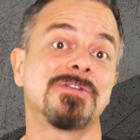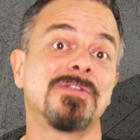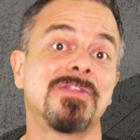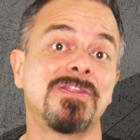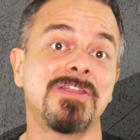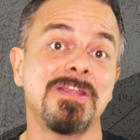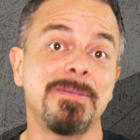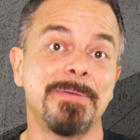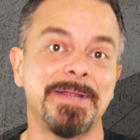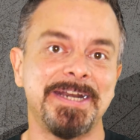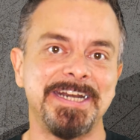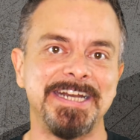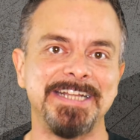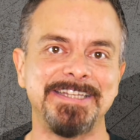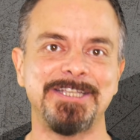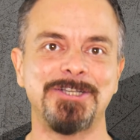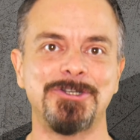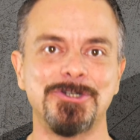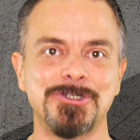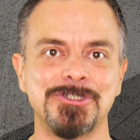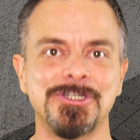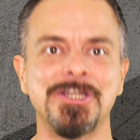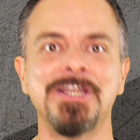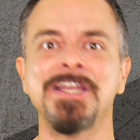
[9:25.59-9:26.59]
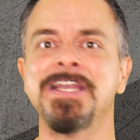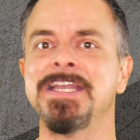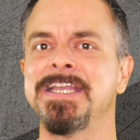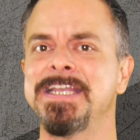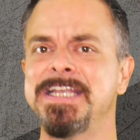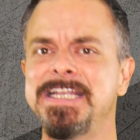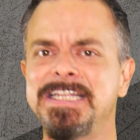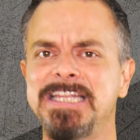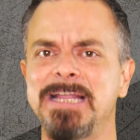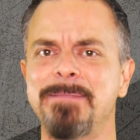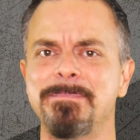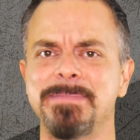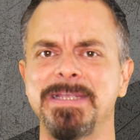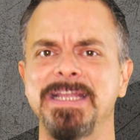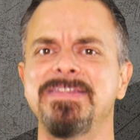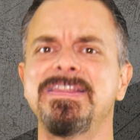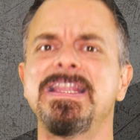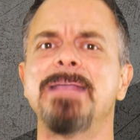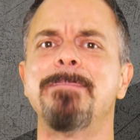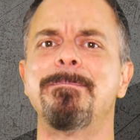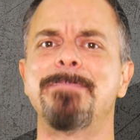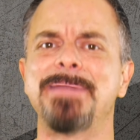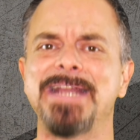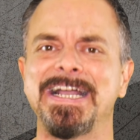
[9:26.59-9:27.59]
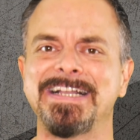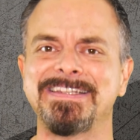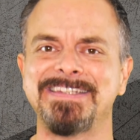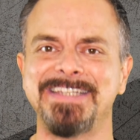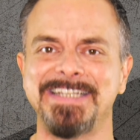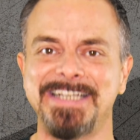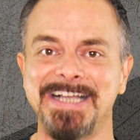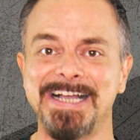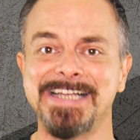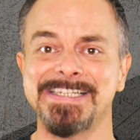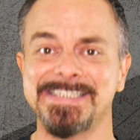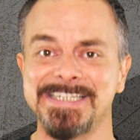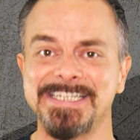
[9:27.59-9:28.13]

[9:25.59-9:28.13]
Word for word: cibernéticos y también de prácticas